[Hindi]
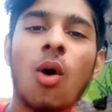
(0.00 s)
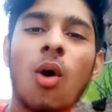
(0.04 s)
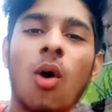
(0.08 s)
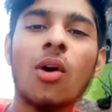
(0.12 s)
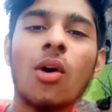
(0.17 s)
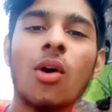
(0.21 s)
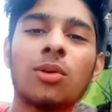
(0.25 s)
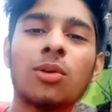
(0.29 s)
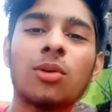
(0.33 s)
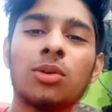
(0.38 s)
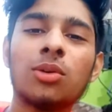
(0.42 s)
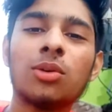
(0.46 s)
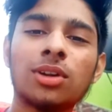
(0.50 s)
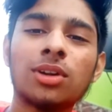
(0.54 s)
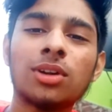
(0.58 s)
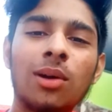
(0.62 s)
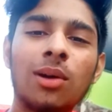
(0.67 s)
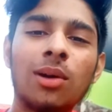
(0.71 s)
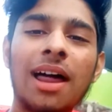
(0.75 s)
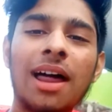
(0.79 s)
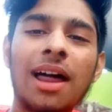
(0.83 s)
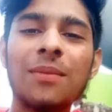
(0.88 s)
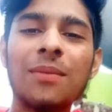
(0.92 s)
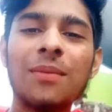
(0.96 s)
और खुश
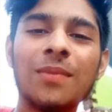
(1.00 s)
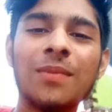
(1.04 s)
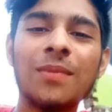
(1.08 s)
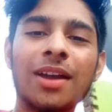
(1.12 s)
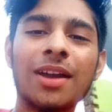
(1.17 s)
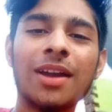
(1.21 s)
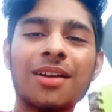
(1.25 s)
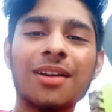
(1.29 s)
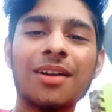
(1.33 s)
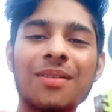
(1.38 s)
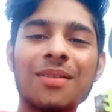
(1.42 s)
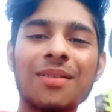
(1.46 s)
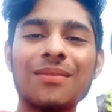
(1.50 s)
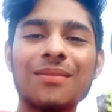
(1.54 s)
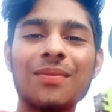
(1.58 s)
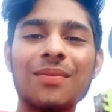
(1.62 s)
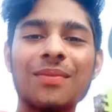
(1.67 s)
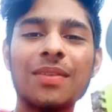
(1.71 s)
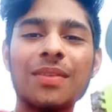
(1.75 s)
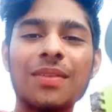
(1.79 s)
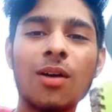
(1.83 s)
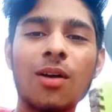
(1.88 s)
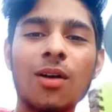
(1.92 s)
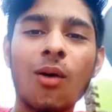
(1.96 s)
रहो लाइफ में
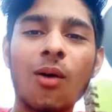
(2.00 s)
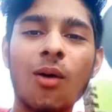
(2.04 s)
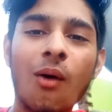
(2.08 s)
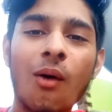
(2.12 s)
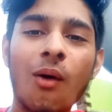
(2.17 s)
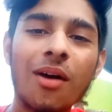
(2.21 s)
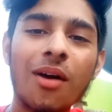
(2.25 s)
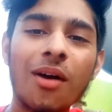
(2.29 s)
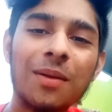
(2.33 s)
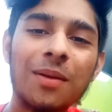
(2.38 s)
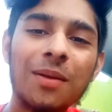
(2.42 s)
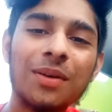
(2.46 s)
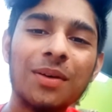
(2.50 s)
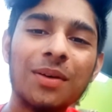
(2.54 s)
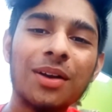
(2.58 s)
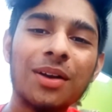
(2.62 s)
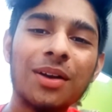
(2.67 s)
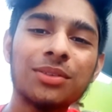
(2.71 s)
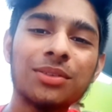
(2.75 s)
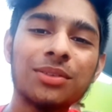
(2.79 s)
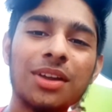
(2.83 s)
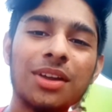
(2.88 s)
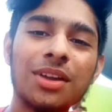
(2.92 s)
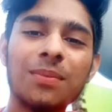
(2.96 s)
और घर पे
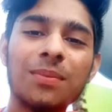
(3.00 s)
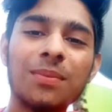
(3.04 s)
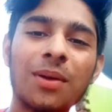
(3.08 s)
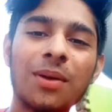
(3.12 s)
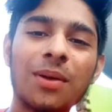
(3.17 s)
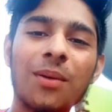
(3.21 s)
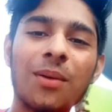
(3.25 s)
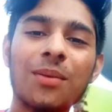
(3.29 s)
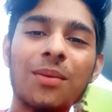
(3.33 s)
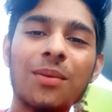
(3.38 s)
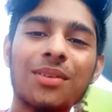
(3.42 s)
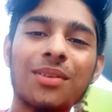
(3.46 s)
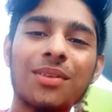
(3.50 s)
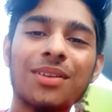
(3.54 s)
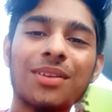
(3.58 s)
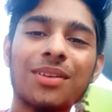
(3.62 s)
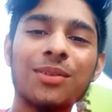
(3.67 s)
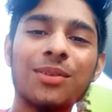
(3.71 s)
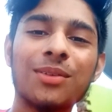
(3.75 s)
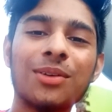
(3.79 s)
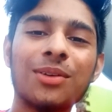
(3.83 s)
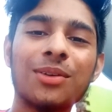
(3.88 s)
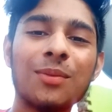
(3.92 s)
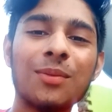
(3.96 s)
रहो सेफ रहो
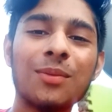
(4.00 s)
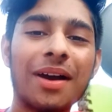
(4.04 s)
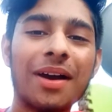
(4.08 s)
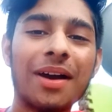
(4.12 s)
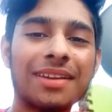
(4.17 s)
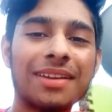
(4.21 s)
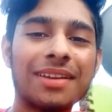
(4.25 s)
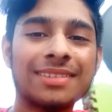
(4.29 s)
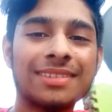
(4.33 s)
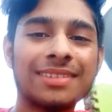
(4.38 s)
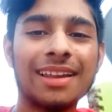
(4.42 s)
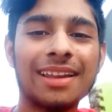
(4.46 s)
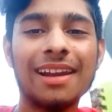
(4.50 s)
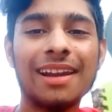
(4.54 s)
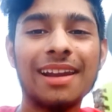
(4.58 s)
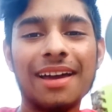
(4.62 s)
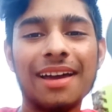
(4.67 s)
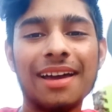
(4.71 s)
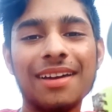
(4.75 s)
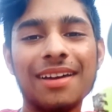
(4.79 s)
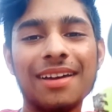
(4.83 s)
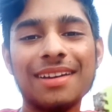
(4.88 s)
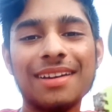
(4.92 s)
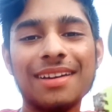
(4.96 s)
क्योंकि वायरस चल रहा
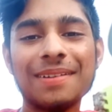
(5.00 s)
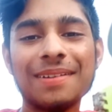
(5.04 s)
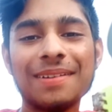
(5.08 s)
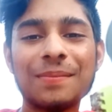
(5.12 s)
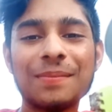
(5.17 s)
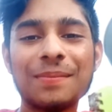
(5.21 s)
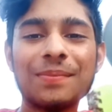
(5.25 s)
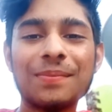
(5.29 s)
है